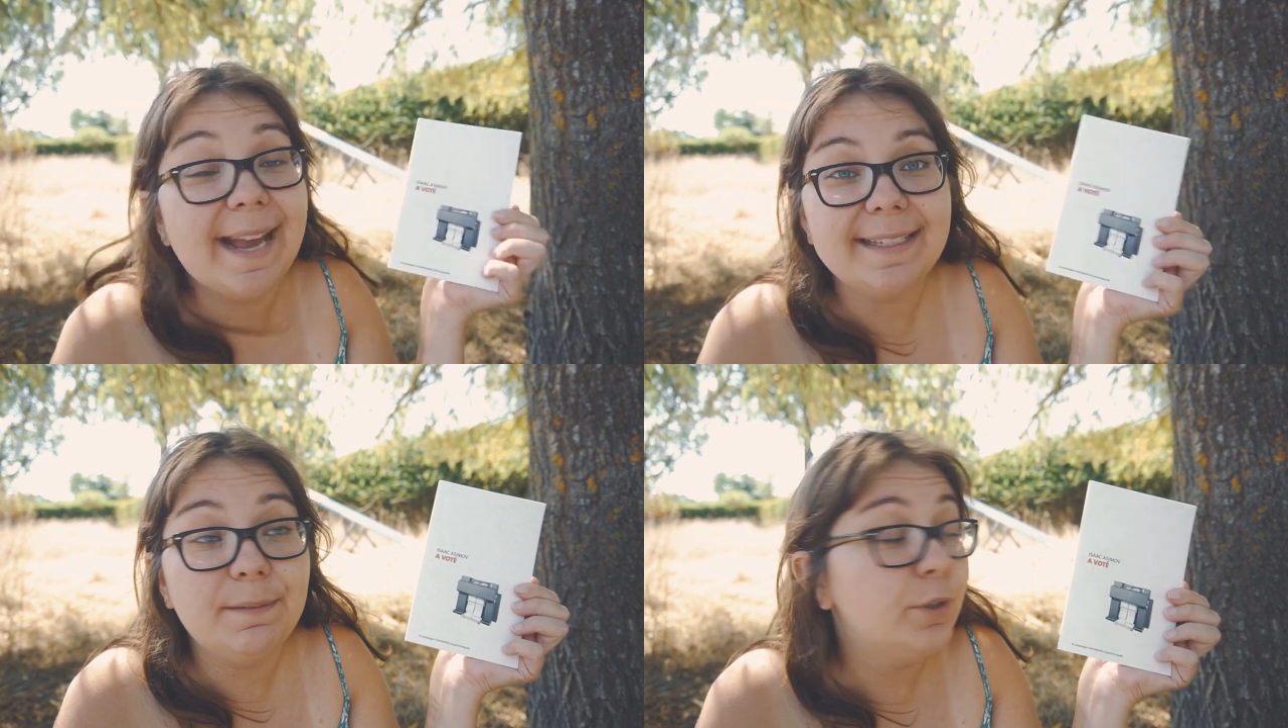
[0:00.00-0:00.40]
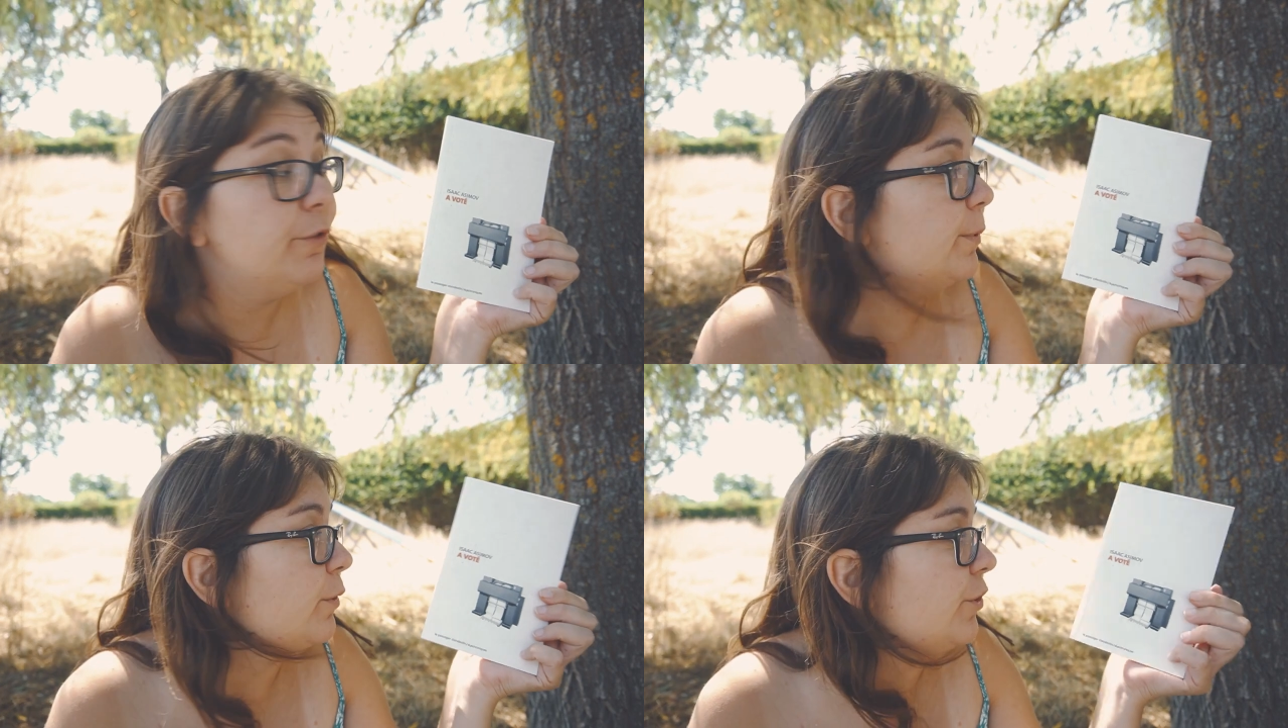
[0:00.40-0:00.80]

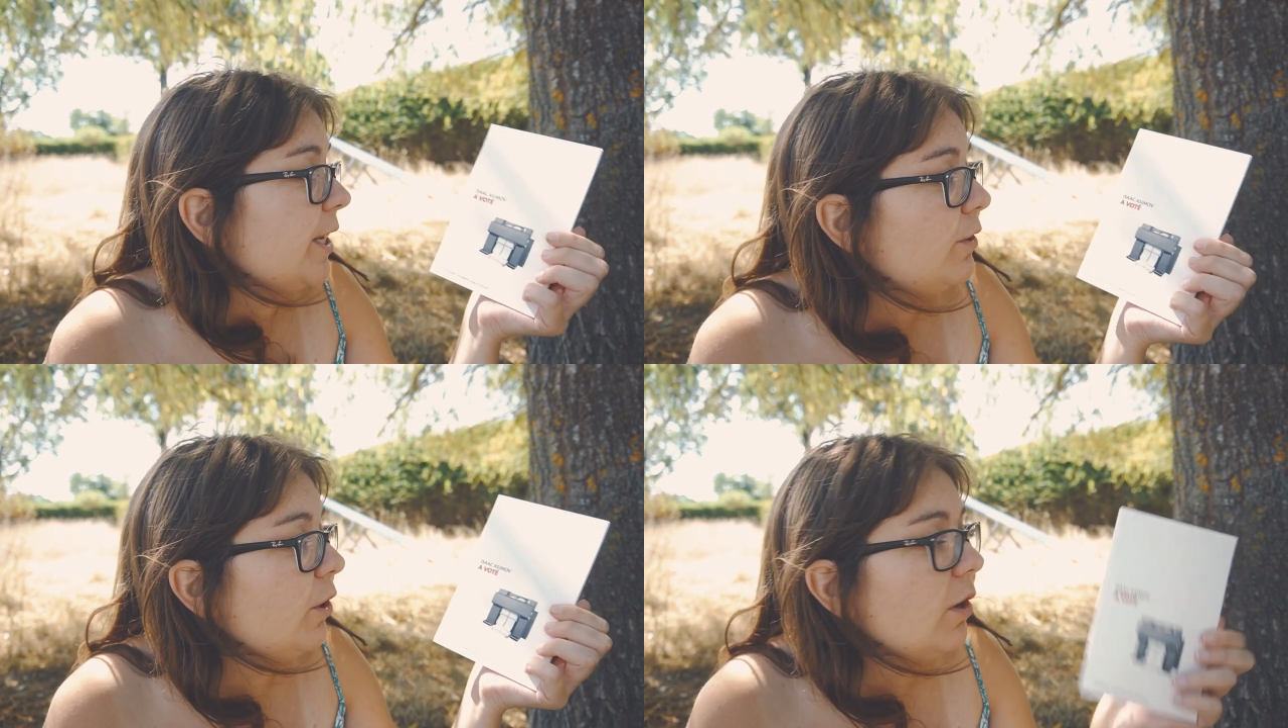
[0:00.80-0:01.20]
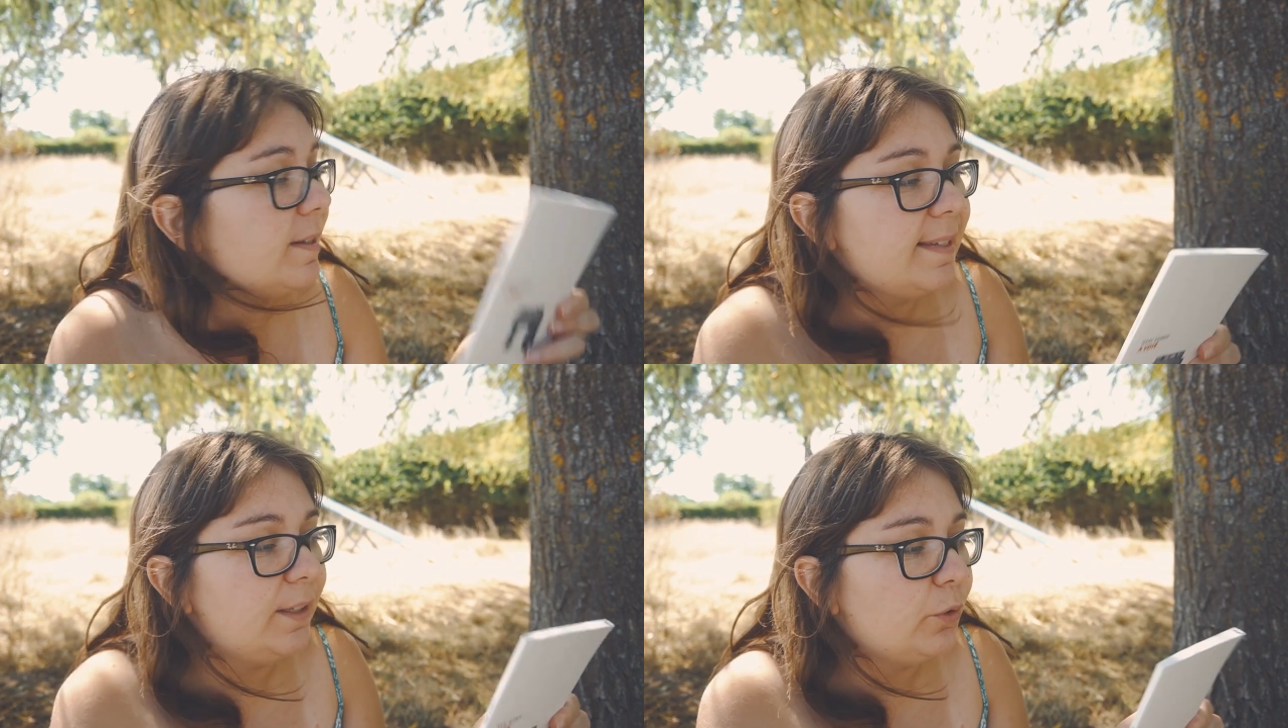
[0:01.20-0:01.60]
Asimov, parce que j'adore
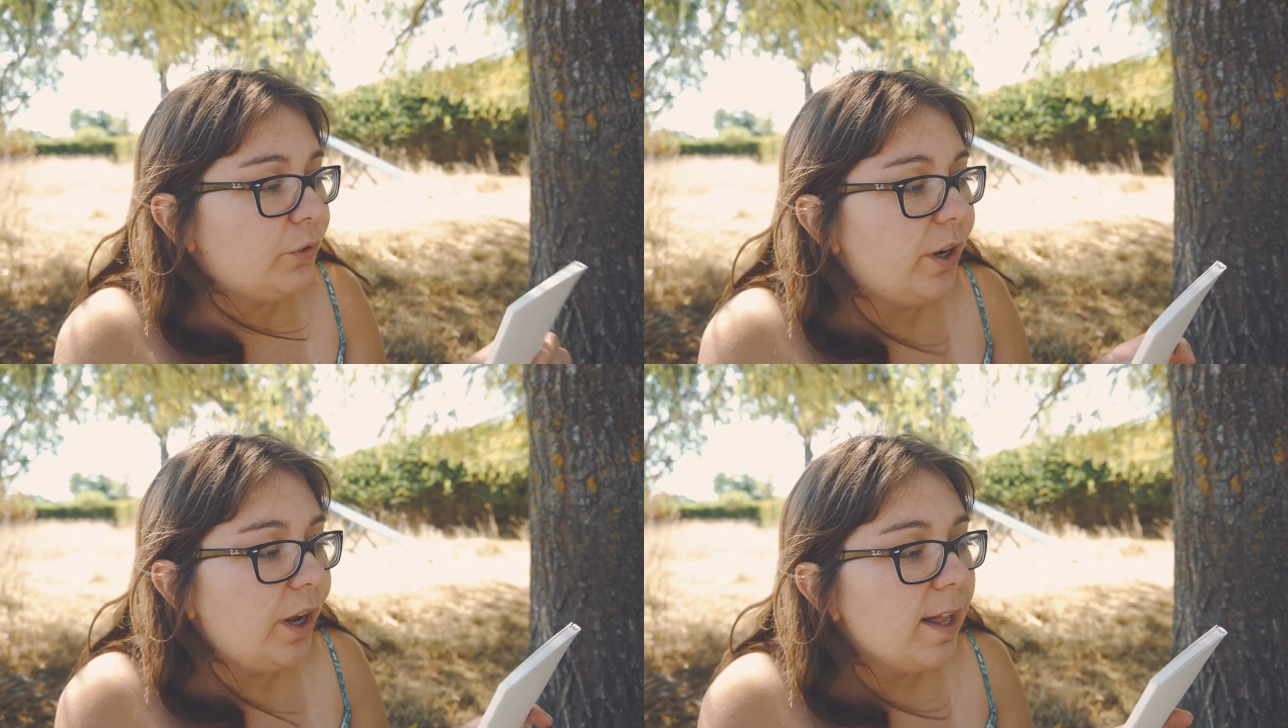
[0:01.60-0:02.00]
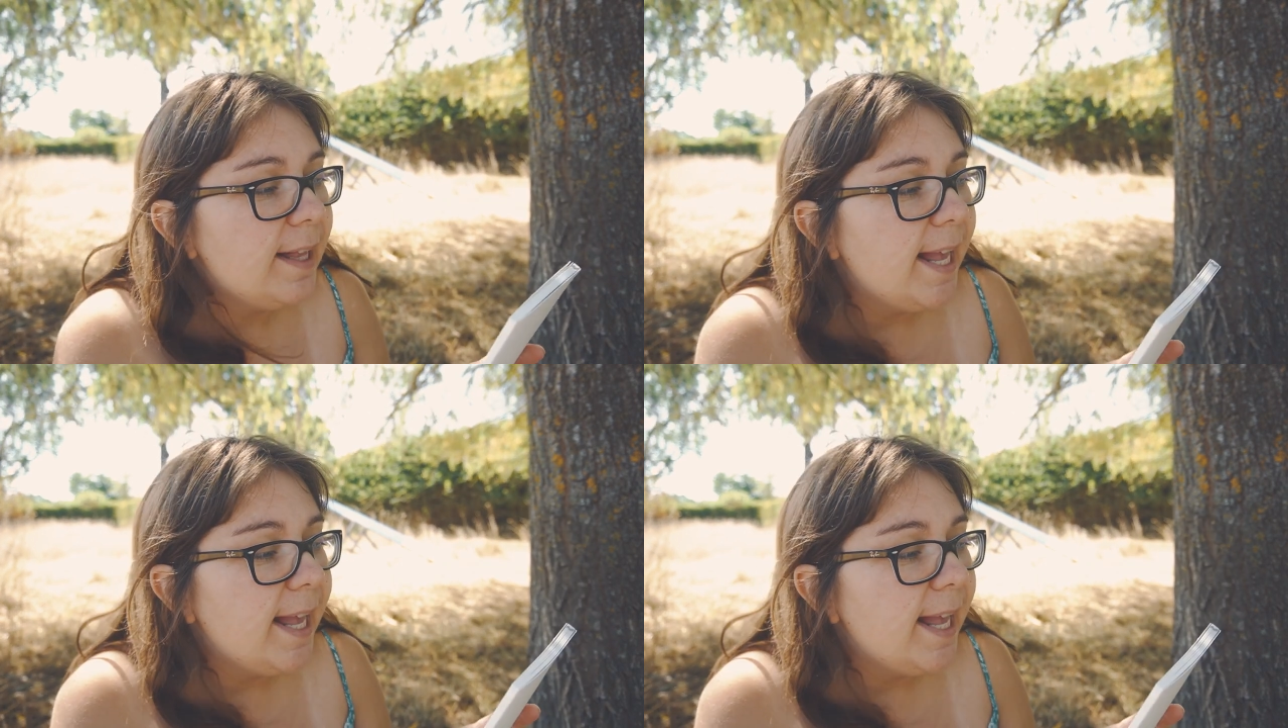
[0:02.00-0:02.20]
cet auteur.